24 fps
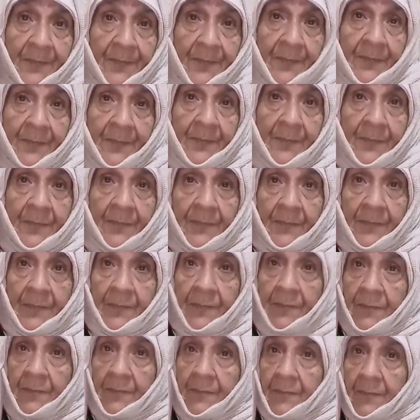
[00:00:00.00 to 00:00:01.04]
تقدري تحكي لنا
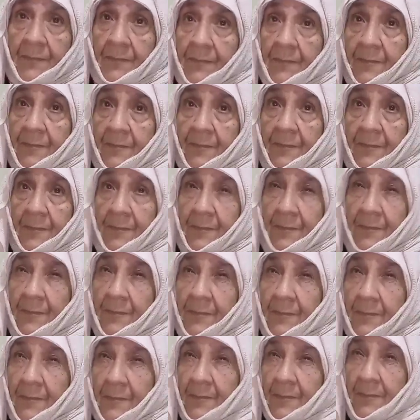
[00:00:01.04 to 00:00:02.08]
شويه على غيتا واش
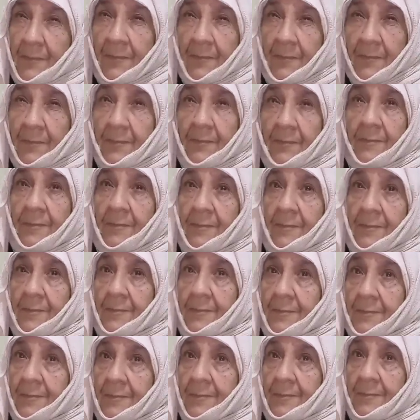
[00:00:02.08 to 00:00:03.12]
غيتا
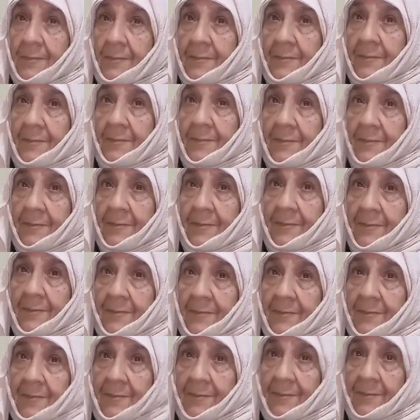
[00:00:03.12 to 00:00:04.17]
آه، كانت
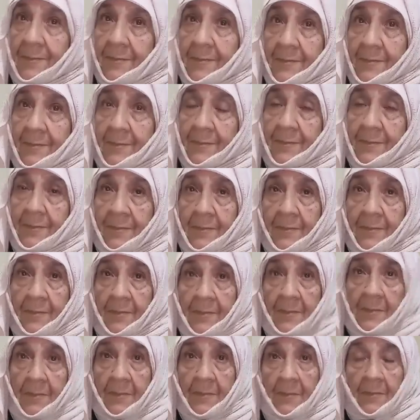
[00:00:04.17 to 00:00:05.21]
عاديه
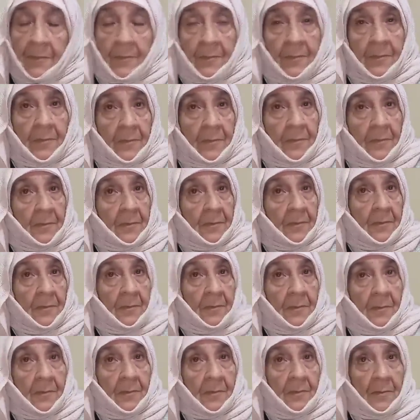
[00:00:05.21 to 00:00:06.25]
طبيعيه ما
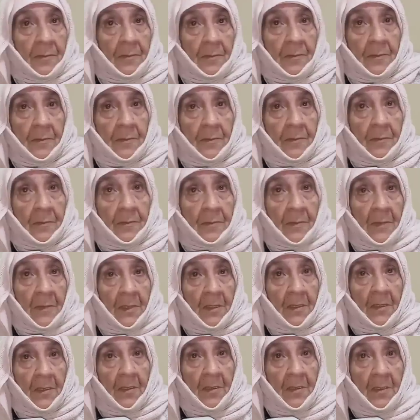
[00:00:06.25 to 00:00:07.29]
عمرها خرجات اول
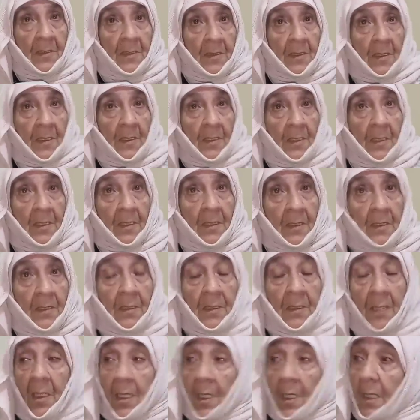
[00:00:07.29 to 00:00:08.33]
مره يوقع لها هذا
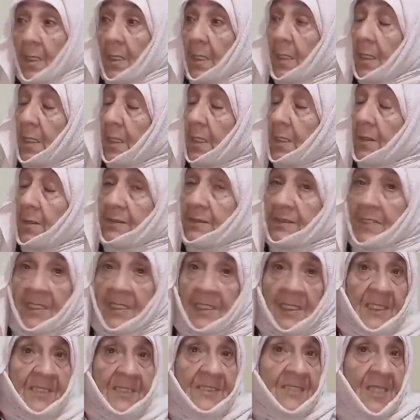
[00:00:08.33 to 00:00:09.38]
المشكل آه،
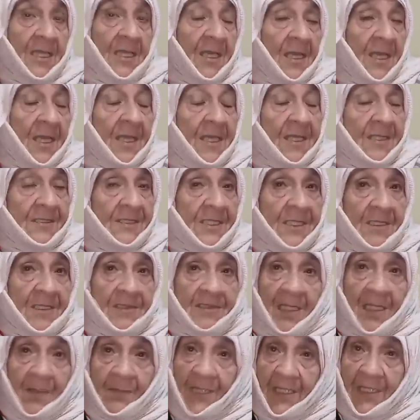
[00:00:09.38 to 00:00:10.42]
غيتا عاديه
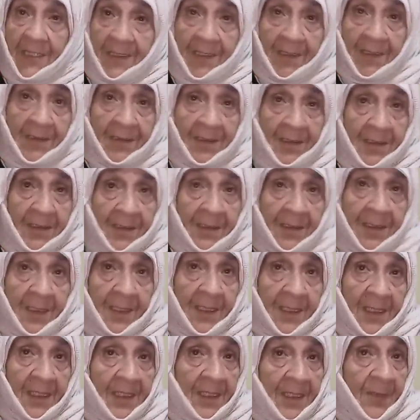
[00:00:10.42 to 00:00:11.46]
طبيعيه
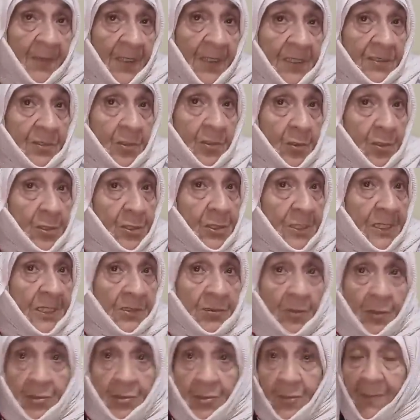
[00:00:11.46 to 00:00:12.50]
لا بغات تخرج
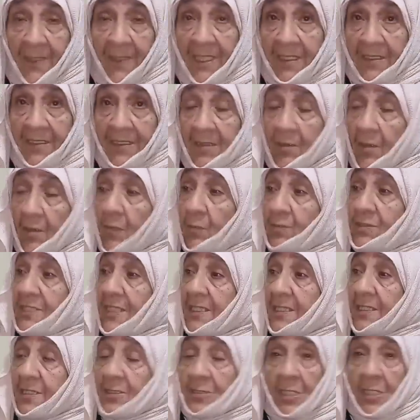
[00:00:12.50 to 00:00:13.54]
كتخرج معنا او
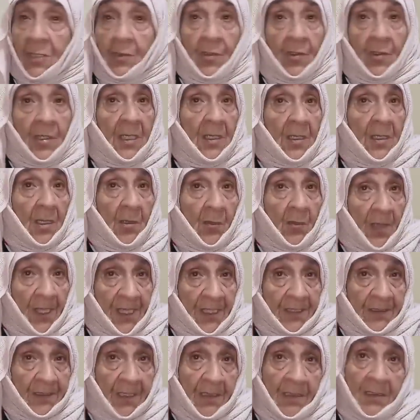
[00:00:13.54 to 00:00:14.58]
تخرج اخوها او
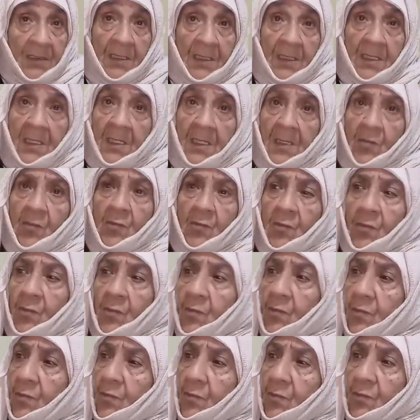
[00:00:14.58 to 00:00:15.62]
انا
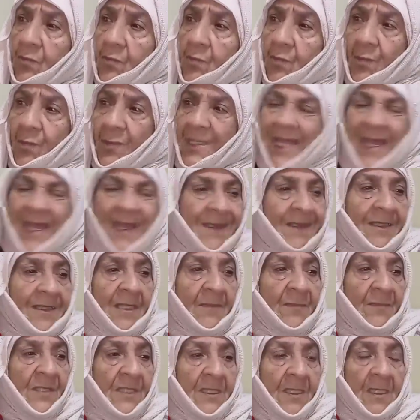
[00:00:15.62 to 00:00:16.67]

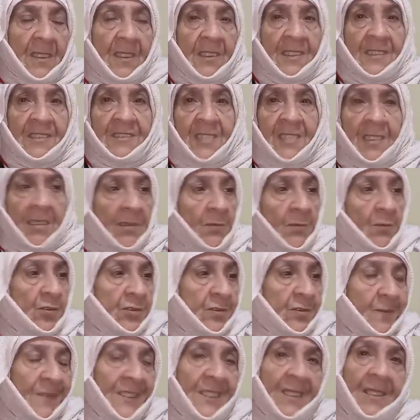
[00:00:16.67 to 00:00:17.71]
والاغلبيه غيتا
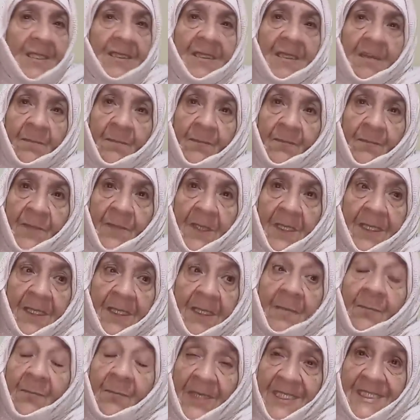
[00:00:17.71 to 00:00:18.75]
مدمنه على
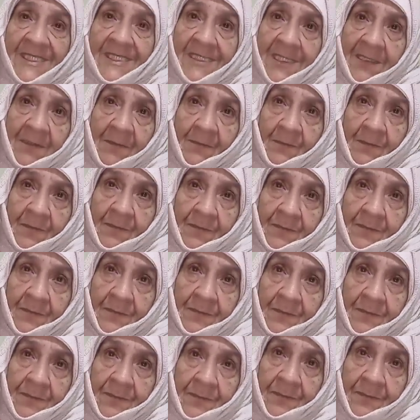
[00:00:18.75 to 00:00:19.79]
البيسي
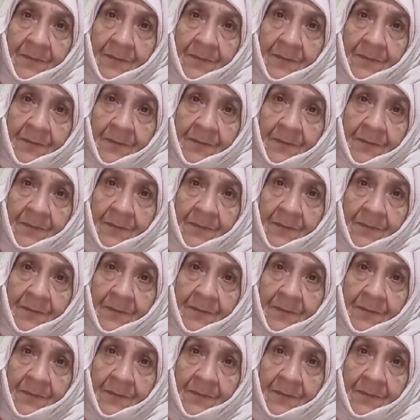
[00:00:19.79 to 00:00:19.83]
آه،